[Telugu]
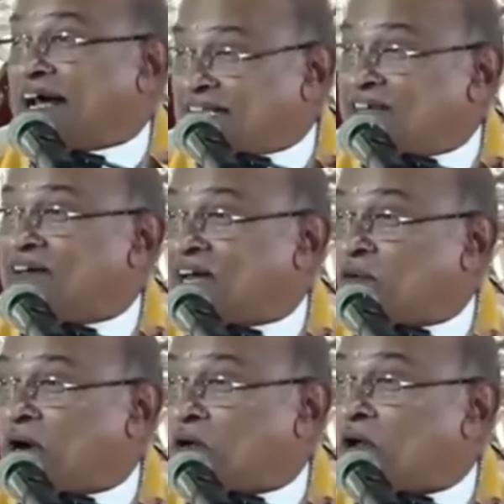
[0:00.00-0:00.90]
చాలా అందమైన
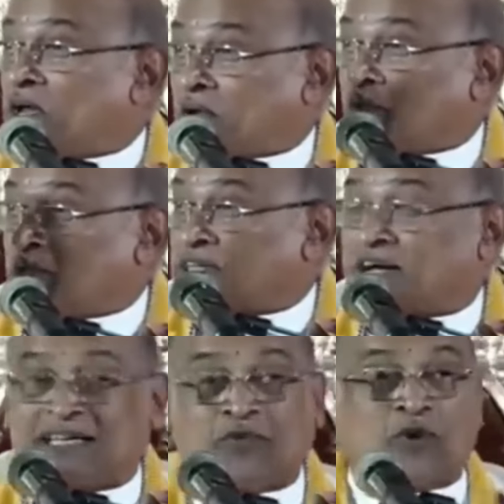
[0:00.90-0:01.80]
వాళ్ళు నకుల
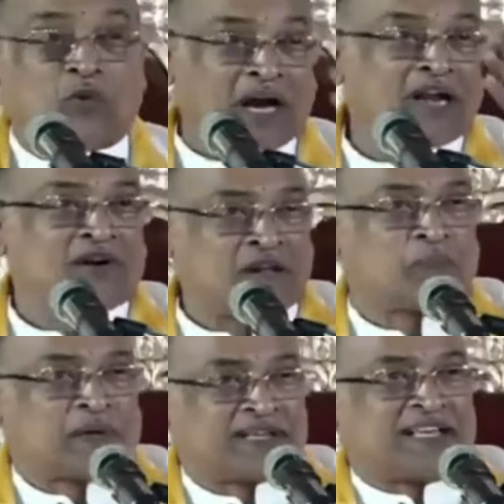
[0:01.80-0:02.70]
సహదేవులు వాళ్ళ
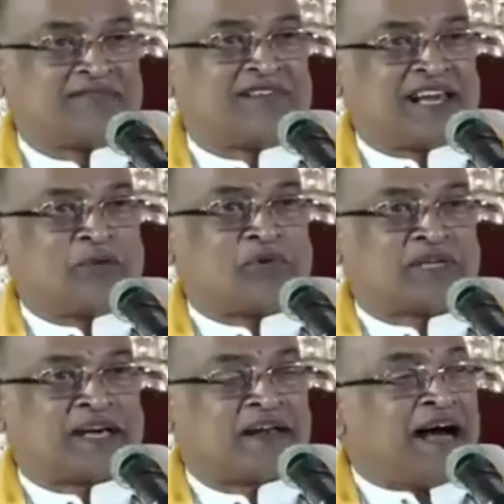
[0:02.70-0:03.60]
వరప్రసాదం వల్లే
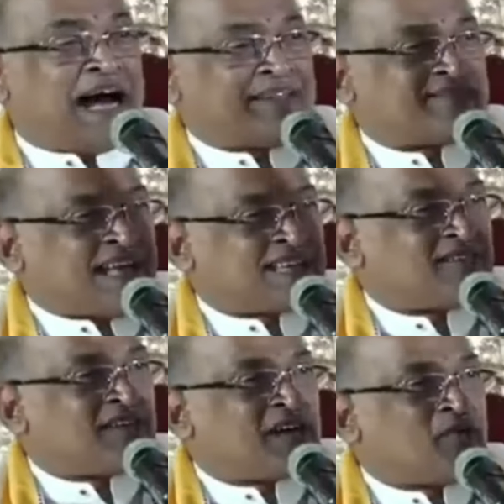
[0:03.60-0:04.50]
పుట్టారు అంత
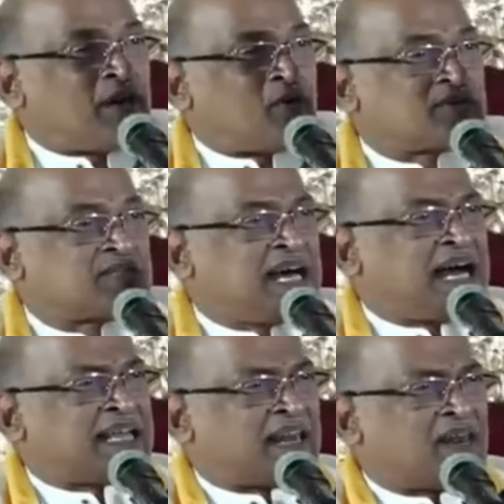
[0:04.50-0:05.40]
అందమైన వాళ్ళు వస్తే
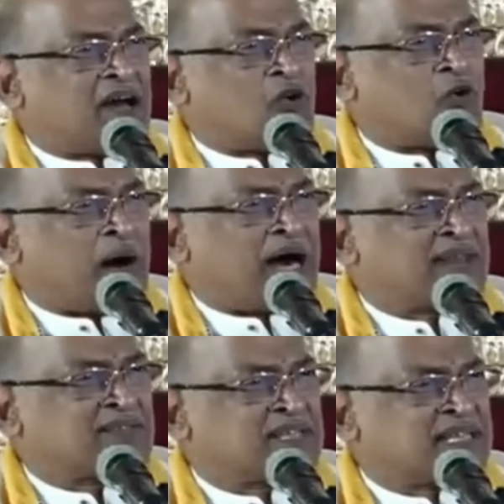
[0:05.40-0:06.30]
ఆ ఎల్లాలు
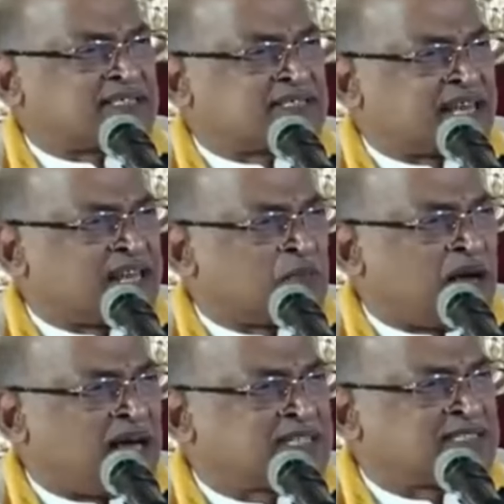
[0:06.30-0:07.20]
భారతీయ స్త్రీ
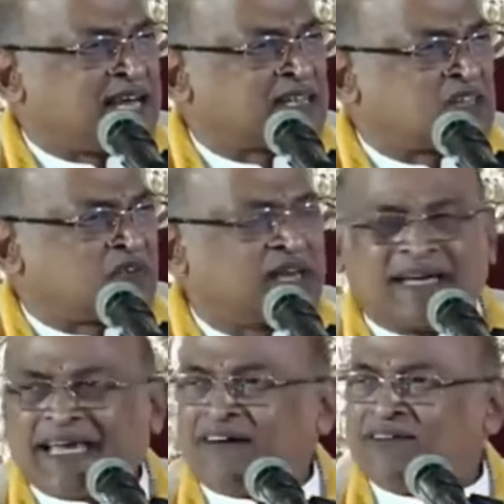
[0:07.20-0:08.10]
మహాసాత్వి
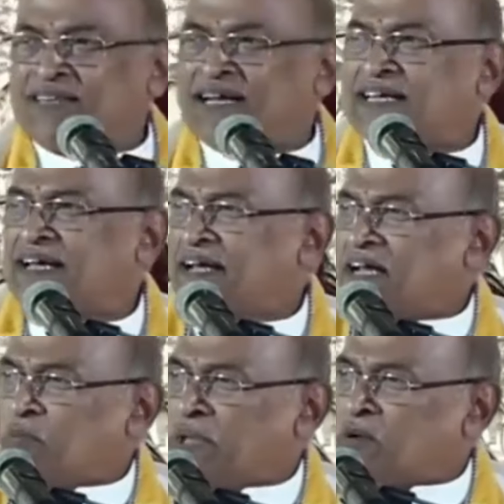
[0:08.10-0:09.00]
ఏమందంటే
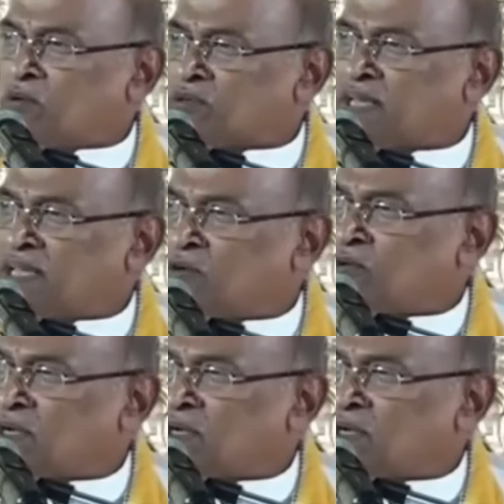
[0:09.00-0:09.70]
మీకు దయ